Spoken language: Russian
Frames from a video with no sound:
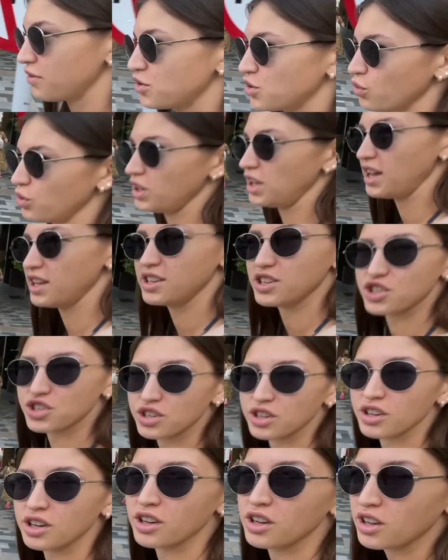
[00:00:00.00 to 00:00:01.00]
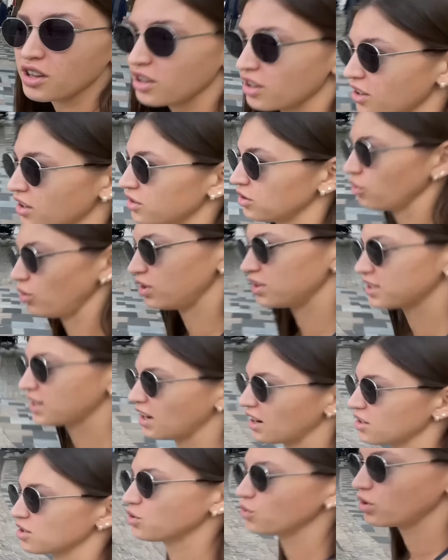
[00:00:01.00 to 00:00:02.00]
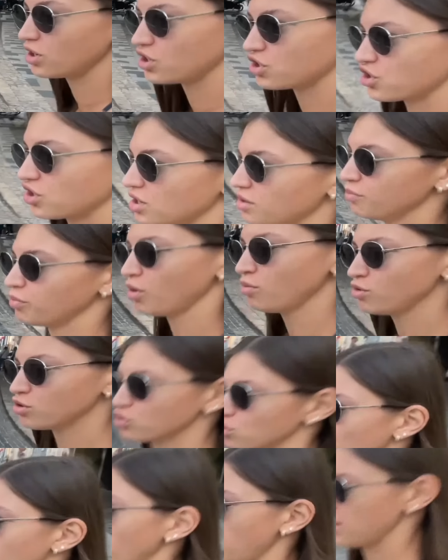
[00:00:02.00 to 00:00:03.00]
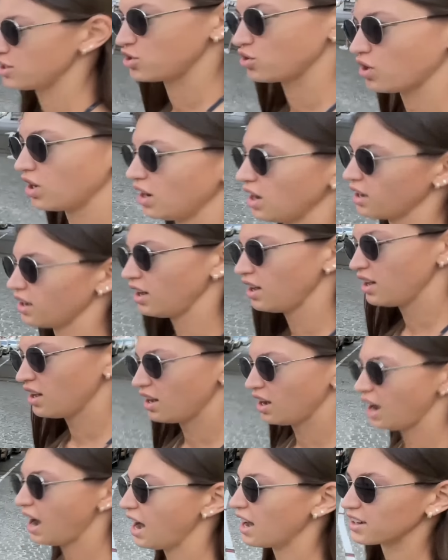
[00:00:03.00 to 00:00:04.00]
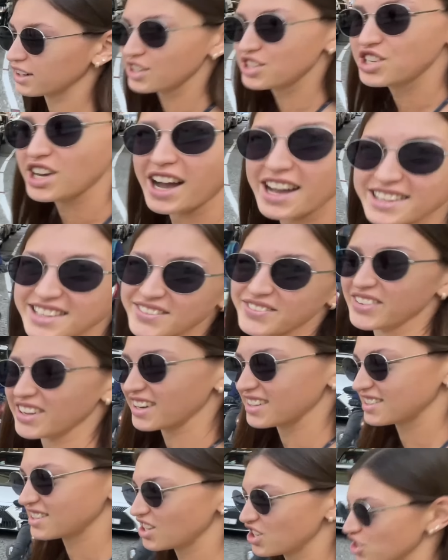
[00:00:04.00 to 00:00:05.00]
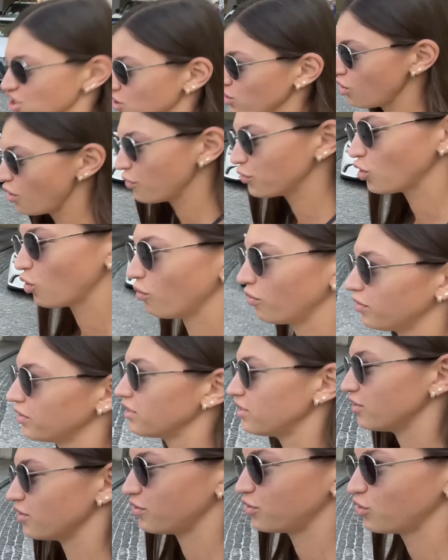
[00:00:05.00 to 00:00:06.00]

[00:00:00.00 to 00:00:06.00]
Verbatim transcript: всю едешь, то ли скоростной режим. Помнишь, Дубай еще? А, да-да-да-да-да. Звуки, звуки.